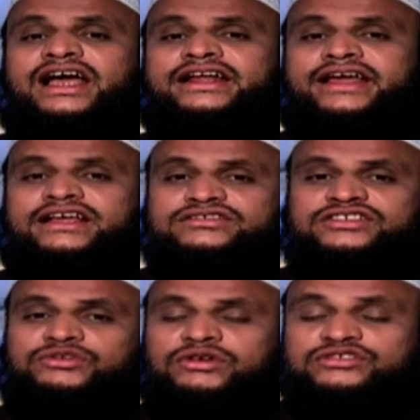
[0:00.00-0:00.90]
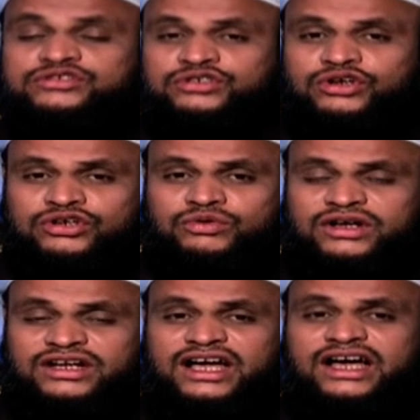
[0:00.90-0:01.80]
অ্যান্ড অ্যাসিড ওয়াজ থ্রন
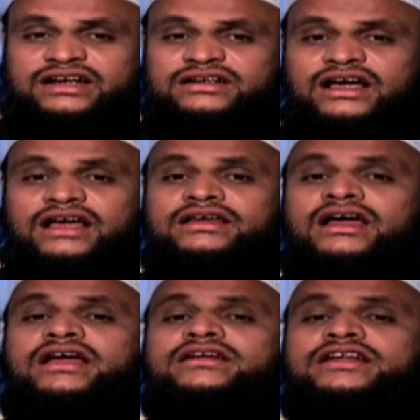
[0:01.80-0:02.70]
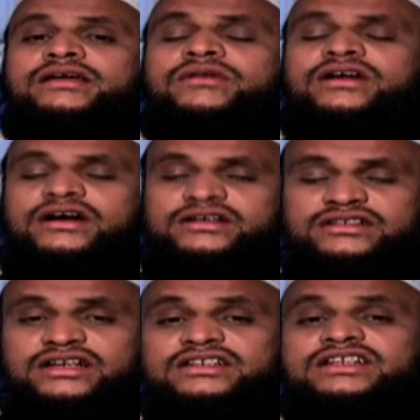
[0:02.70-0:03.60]
ওয়ান হার আই নেভার
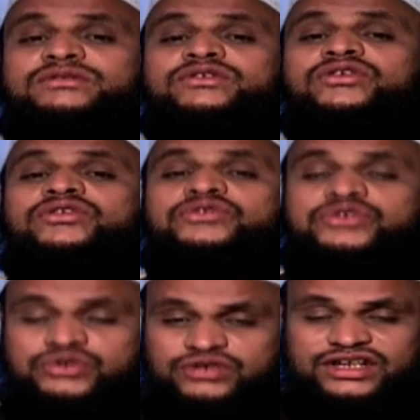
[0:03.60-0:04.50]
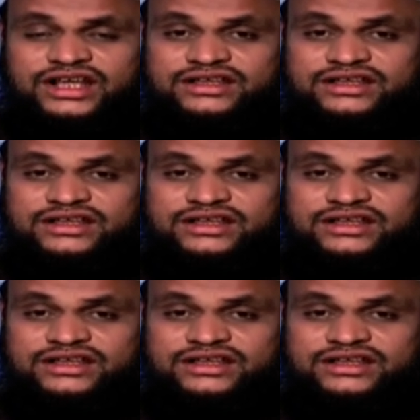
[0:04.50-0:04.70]
হার্ড দ্যাট এটা আমি কখনো শুনি